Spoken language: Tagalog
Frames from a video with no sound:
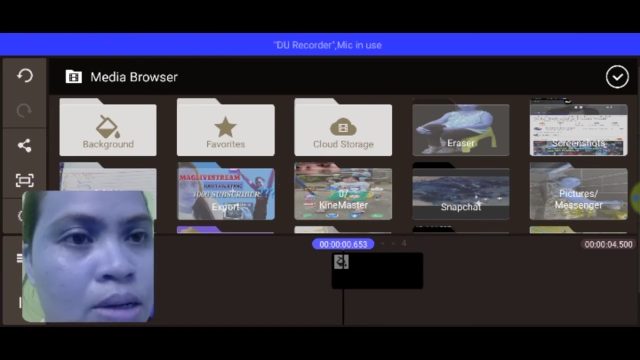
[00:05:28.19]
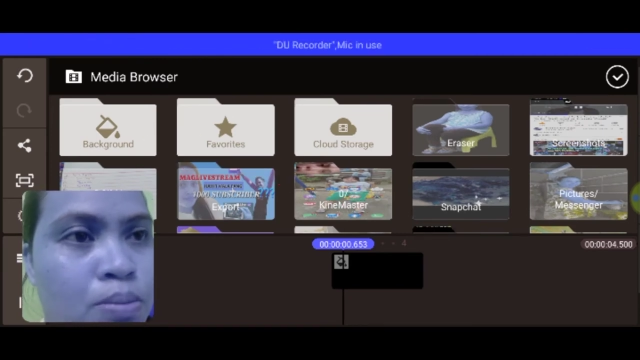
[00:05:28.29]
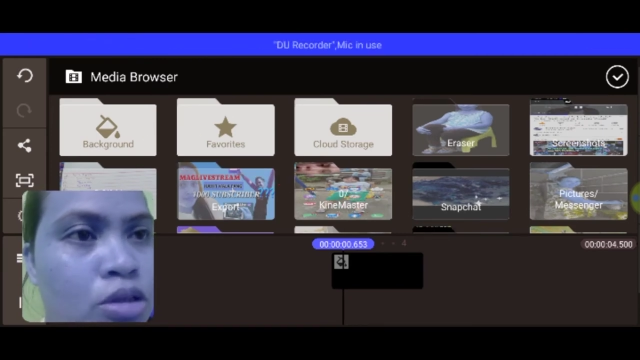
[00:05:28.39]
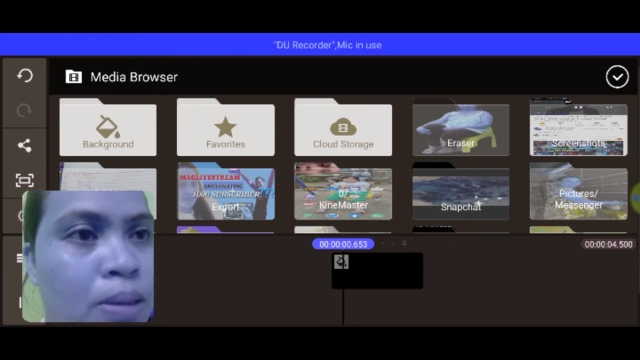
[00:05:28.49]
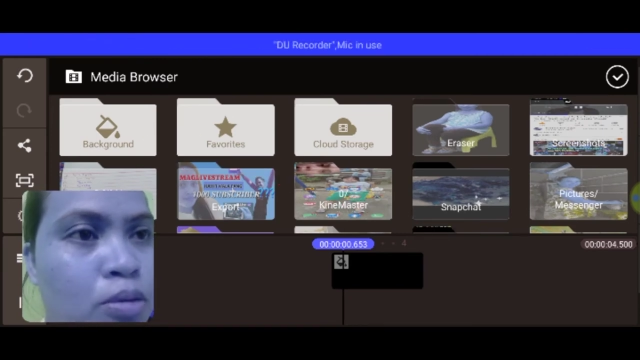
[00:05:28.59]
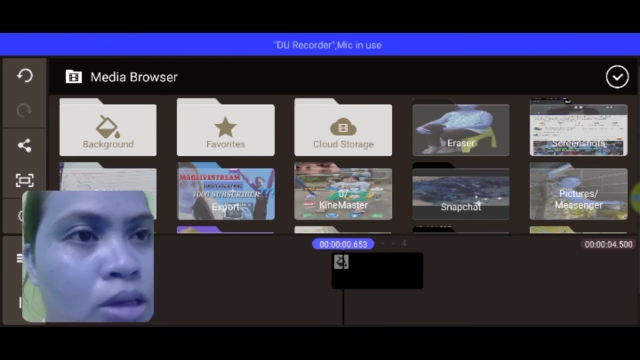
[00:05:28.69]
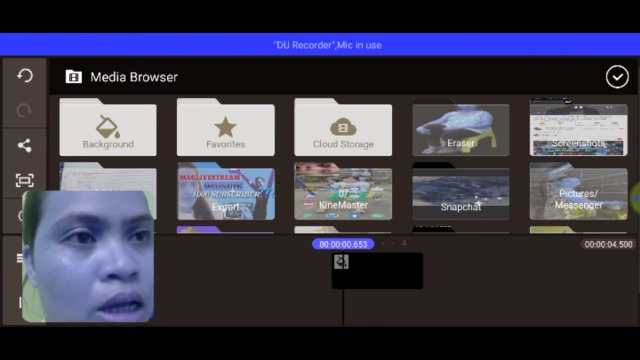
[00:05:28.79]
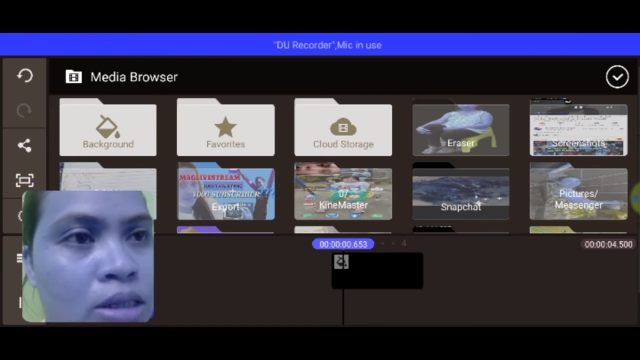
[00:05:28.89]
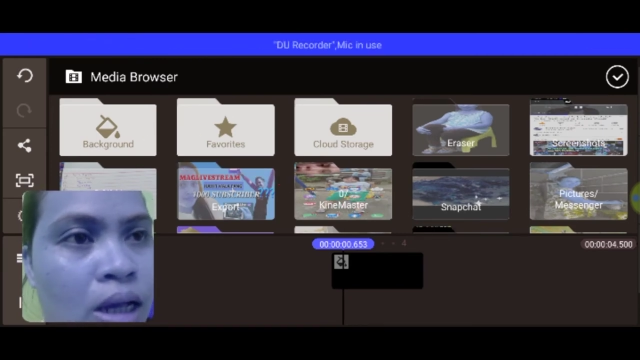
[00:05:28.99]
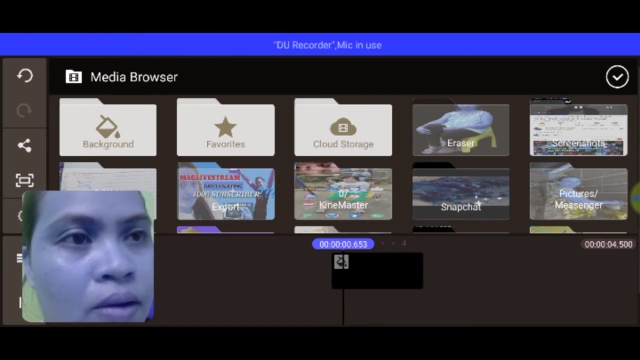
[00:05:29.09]
punta po
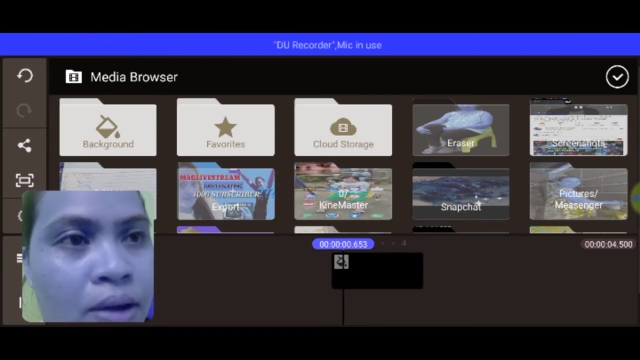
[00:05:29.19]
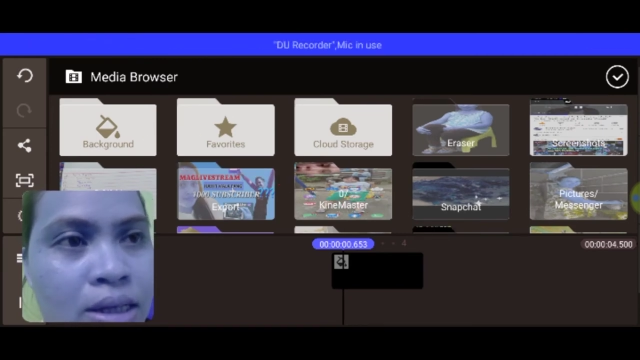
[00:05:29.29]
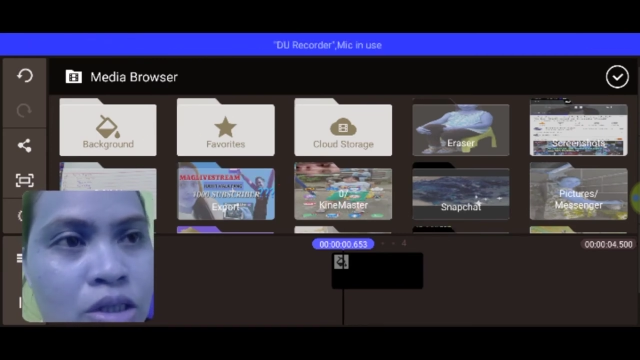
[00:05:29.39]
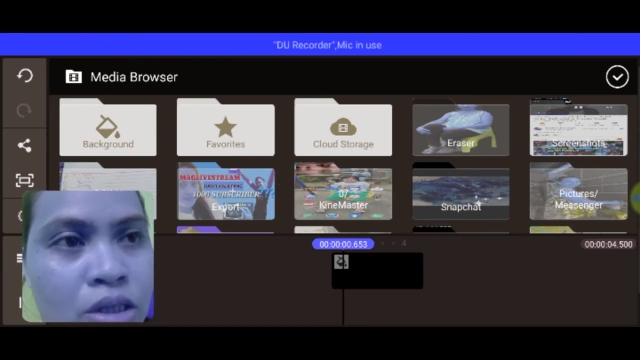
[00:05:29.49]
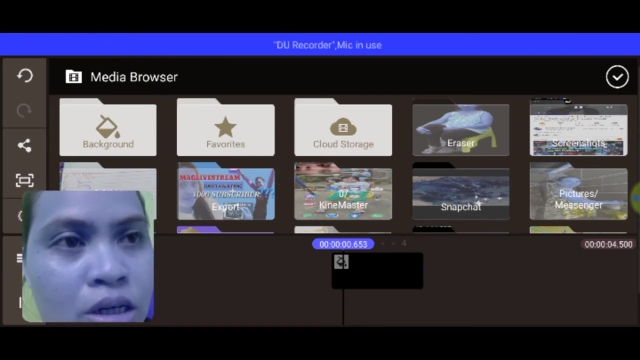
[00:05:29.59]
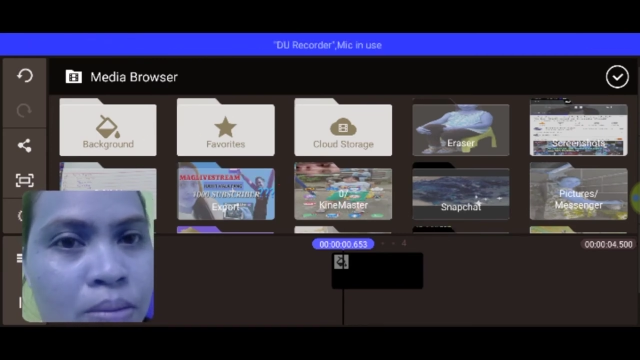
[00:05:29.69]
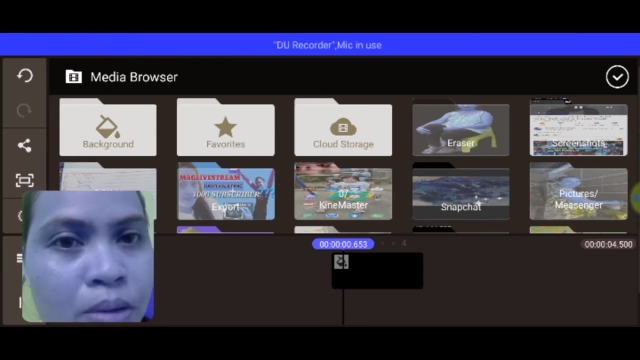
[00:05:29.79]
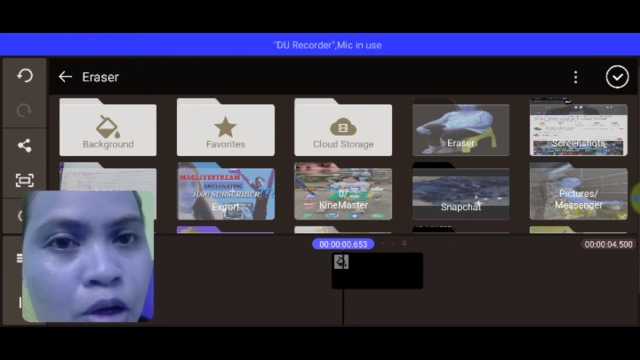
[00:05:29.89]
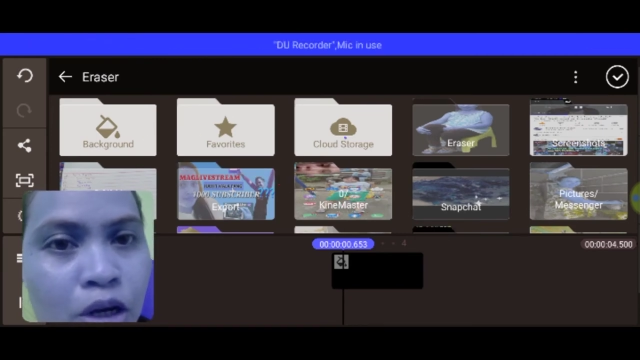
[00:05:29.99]
tayo sa eraser. Meron